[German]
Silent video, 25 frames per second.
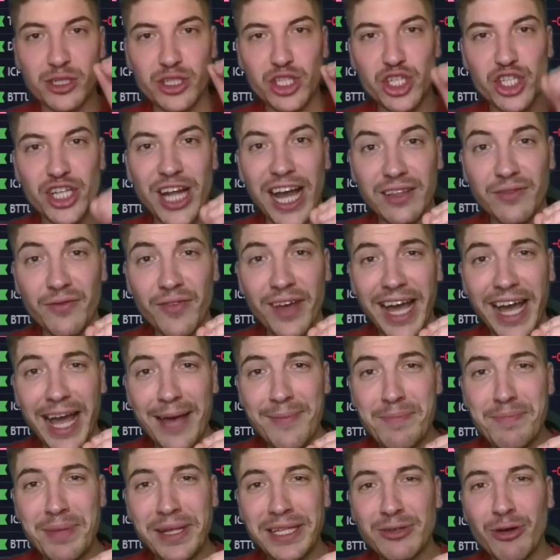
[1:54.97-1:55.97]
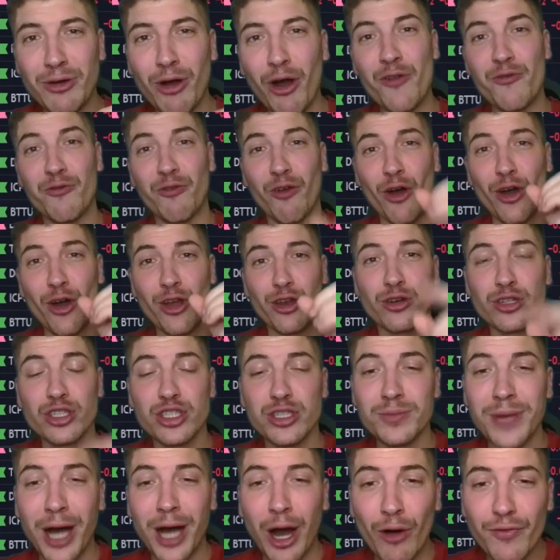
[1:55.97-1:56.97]
Starten wir rein mit Bitcoin, Freunde. Und
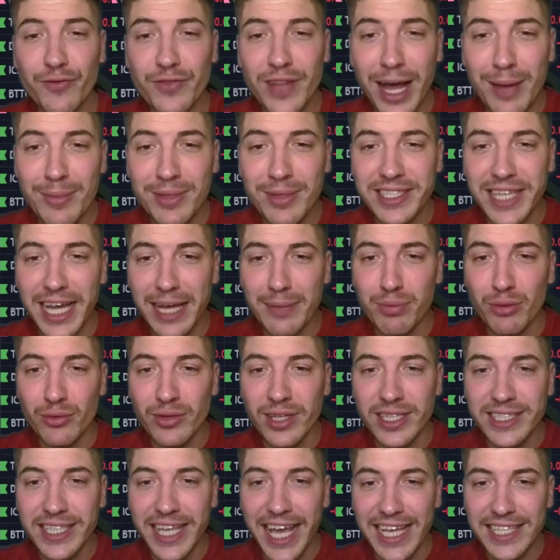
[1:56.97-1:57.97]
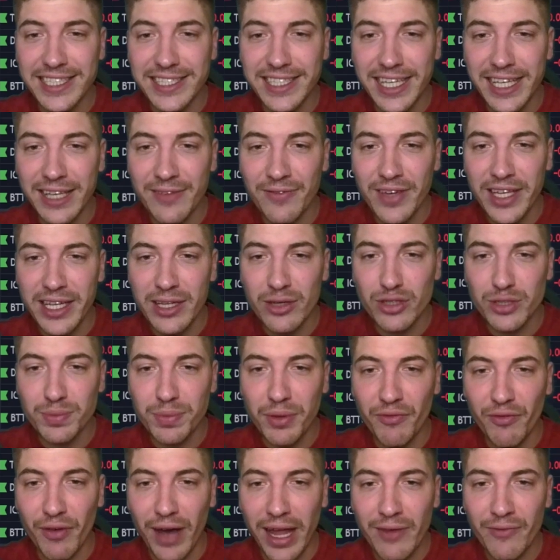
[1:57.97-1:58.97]
zum Aufnahmezeitpunkt des gestrigen Videos
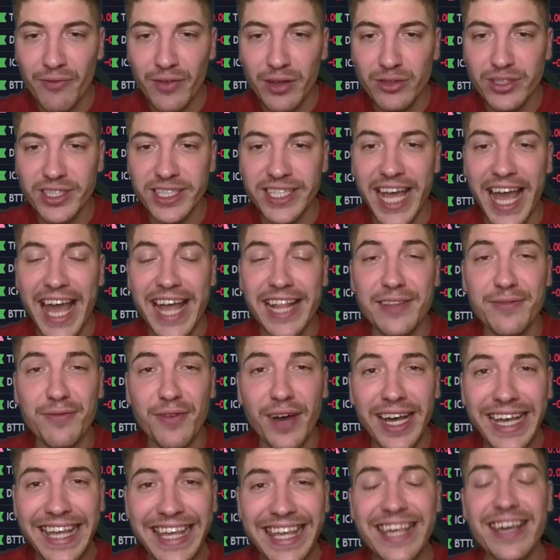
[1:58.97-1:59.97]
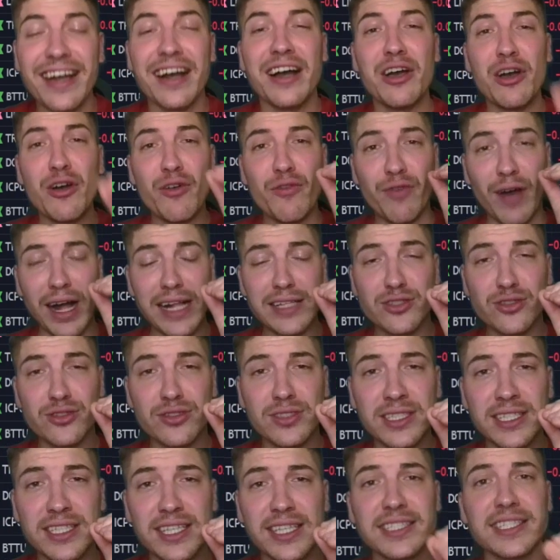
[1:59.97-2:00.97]
befanden wir uns in etwa hier. Falls du es
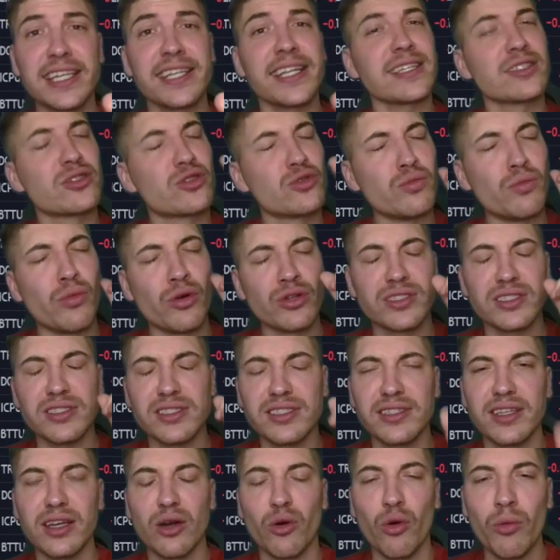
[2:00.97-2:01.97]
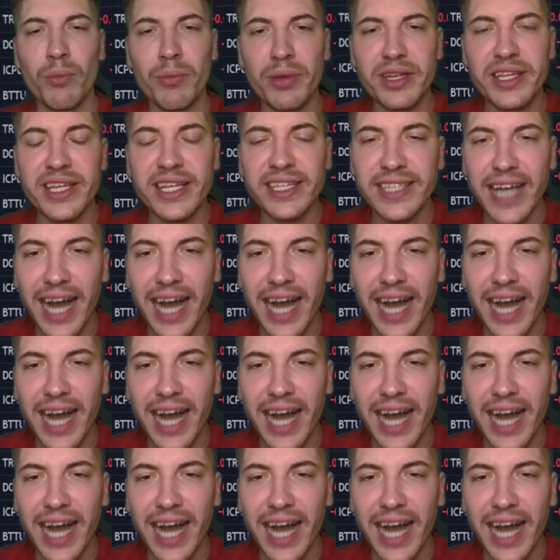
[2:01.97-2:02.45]
nicht gesehen hast, du musst es dir unbedingt